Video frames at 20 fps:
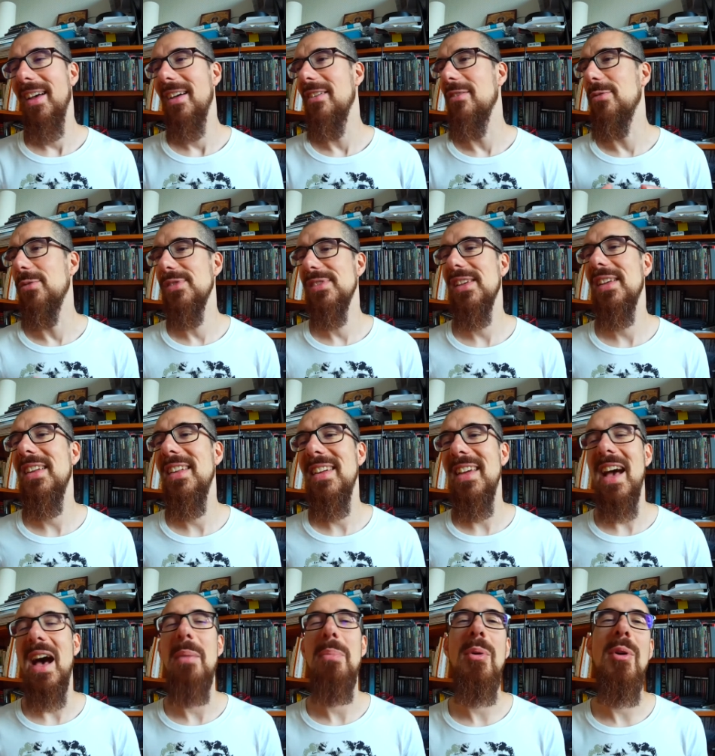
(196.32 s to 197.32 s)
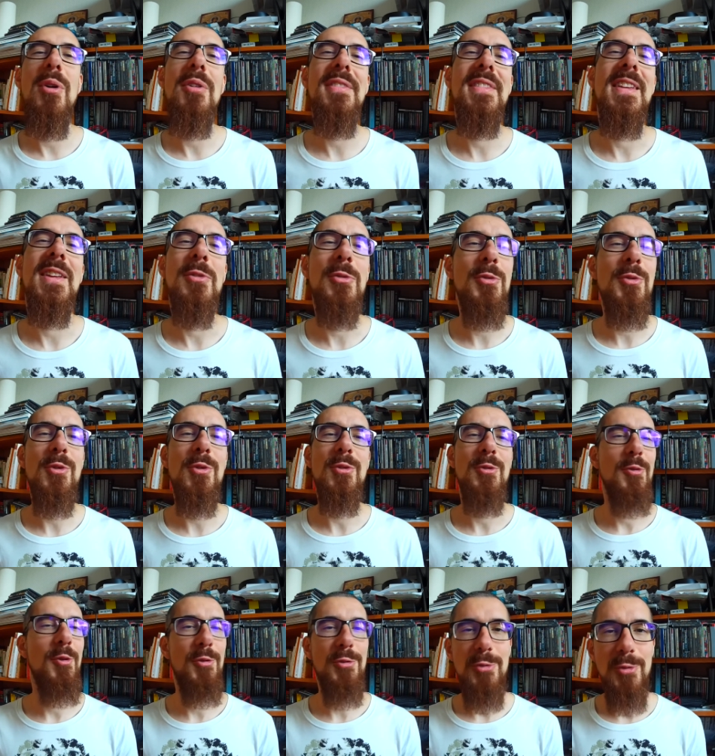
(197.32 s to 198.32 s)
Vous allez apprendre des trucs
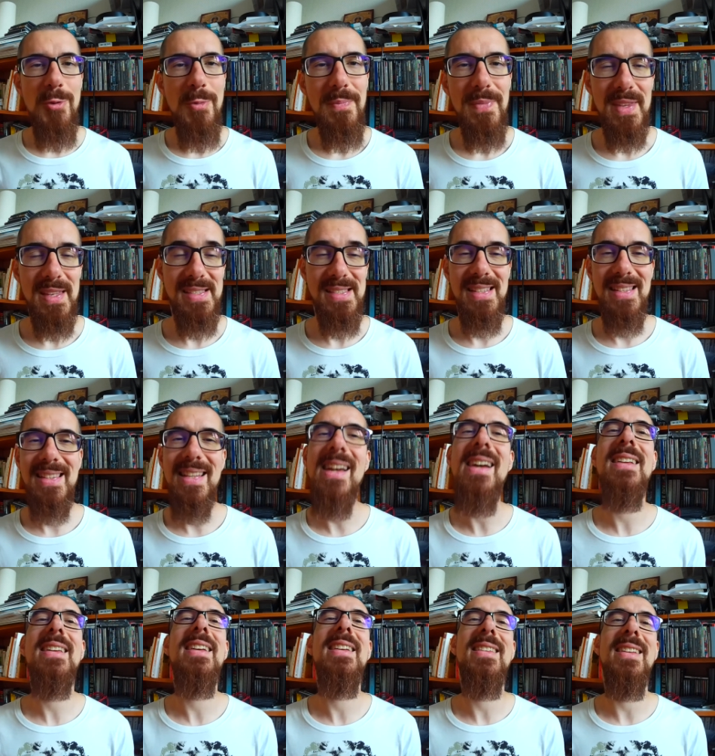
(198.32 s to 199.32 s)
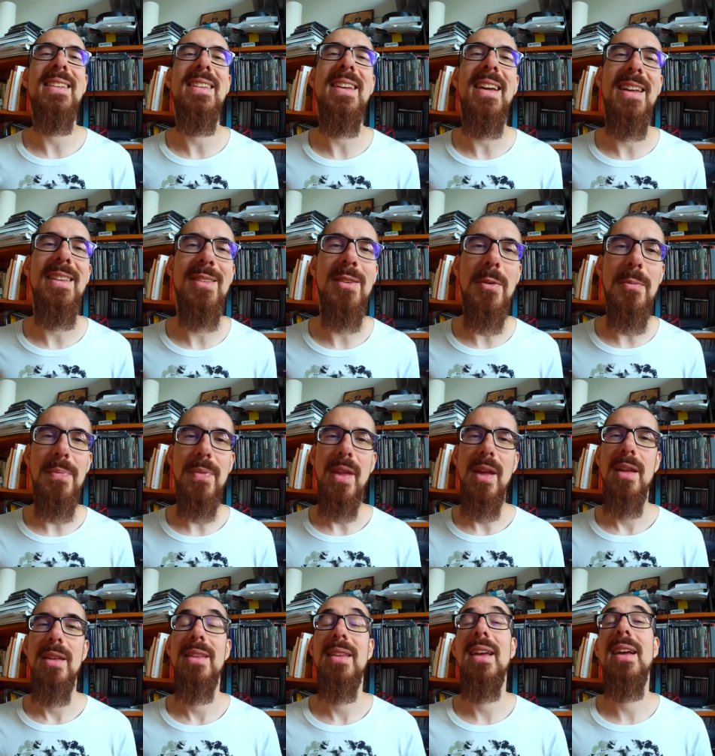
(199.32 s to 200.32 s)
de fou. C'est très très intéressant
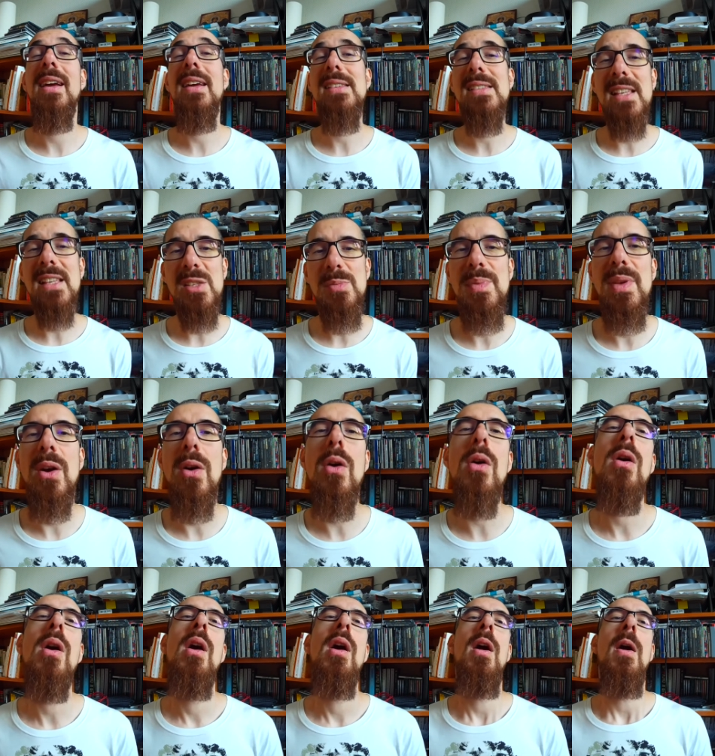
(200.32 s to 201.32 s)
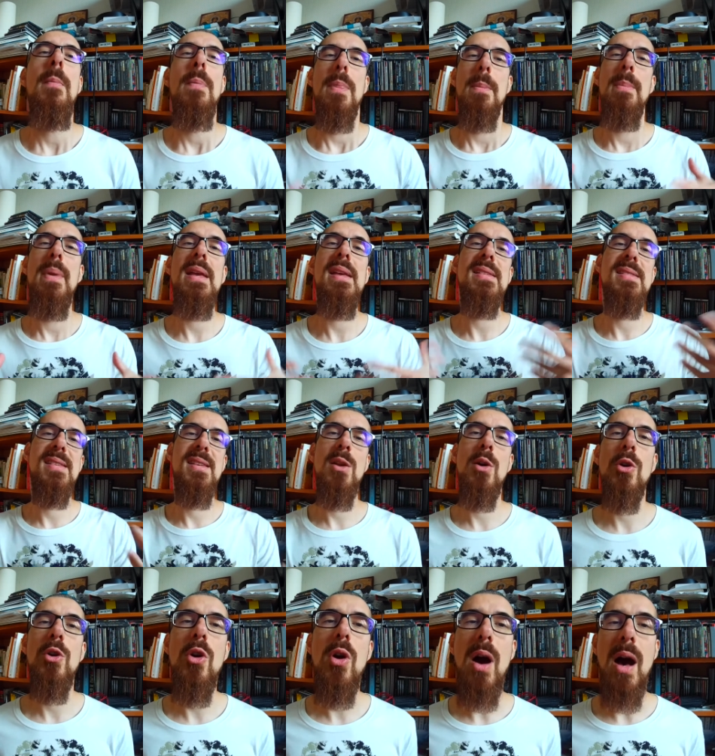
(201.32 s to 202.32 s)
très inspirant, mais c'est là
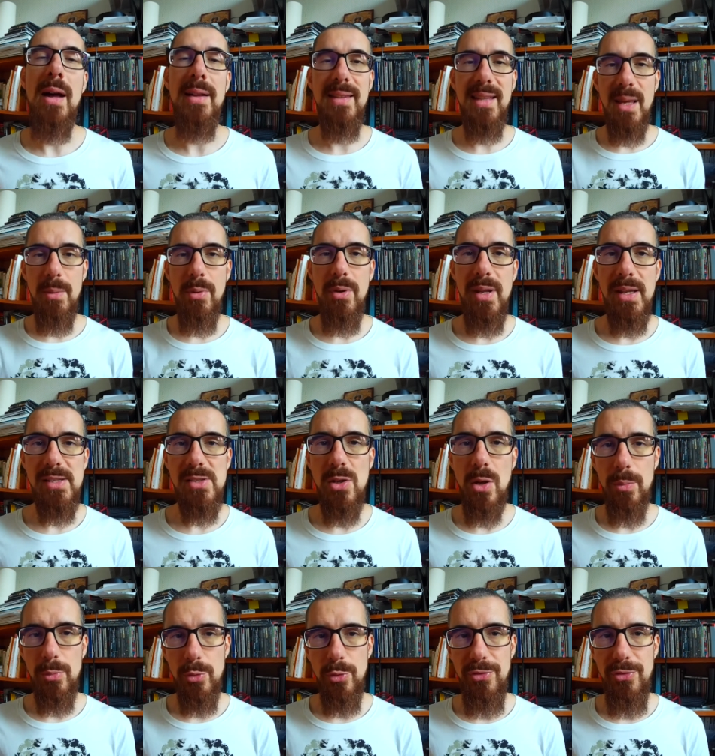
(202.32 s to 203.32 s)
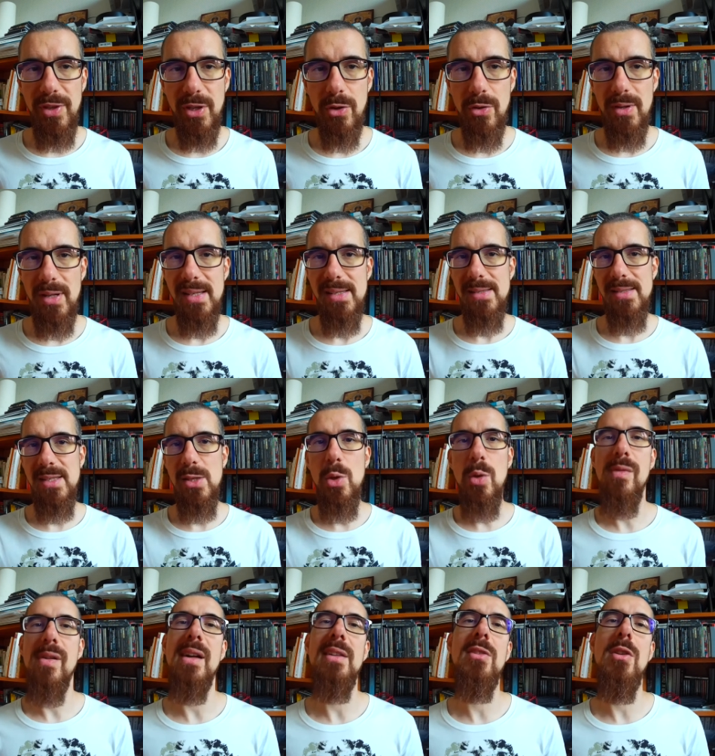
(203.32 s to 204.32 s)
encore un très bon exemple du fait que les
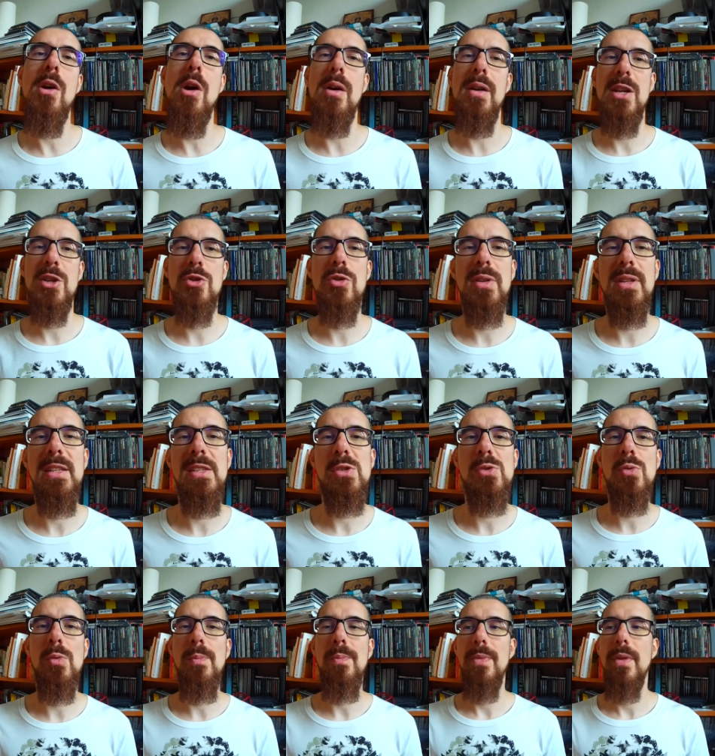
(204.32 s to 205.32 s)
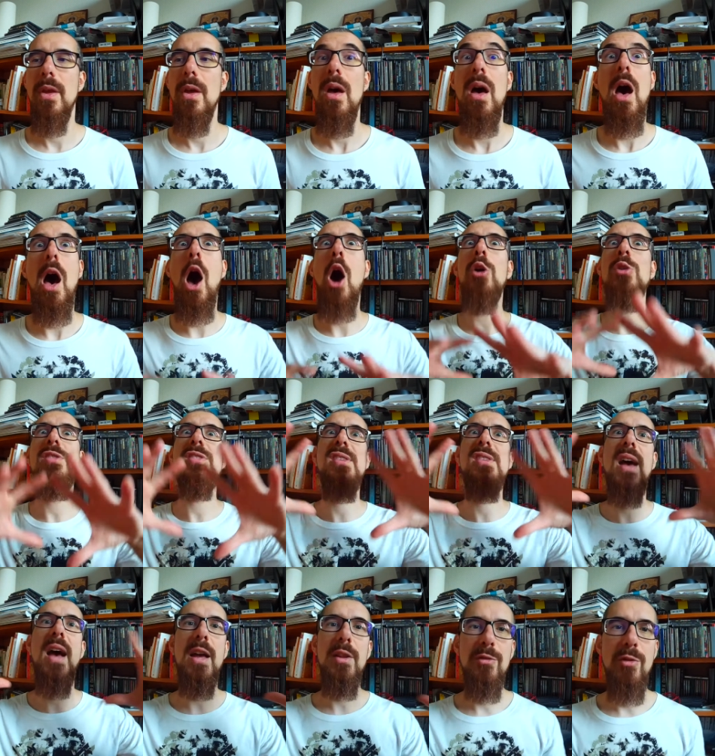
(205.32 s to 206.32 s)
innovateurs, les gens qui sont
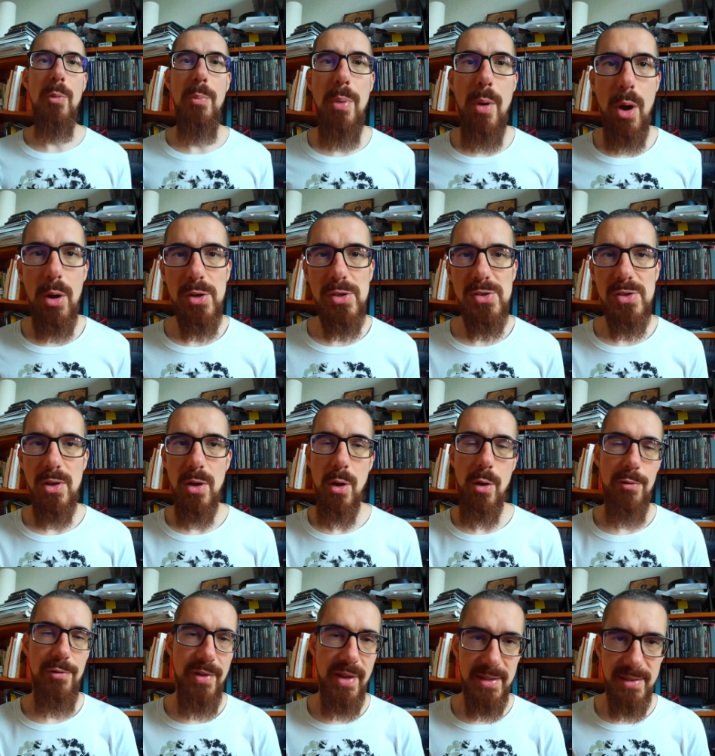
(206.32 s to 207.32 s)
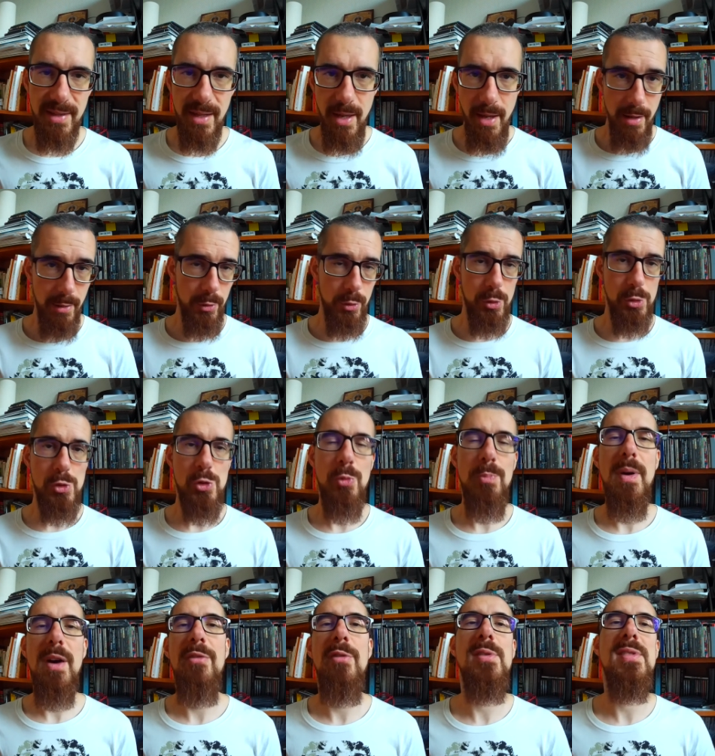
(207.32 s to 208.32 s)
outside the box, en fait, ne sont
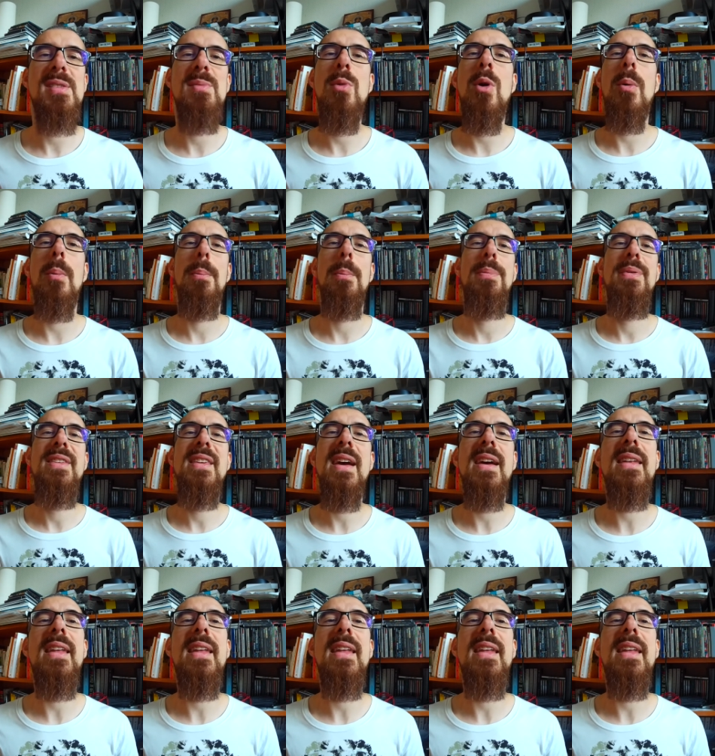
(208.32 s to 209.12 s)
pas forcément bien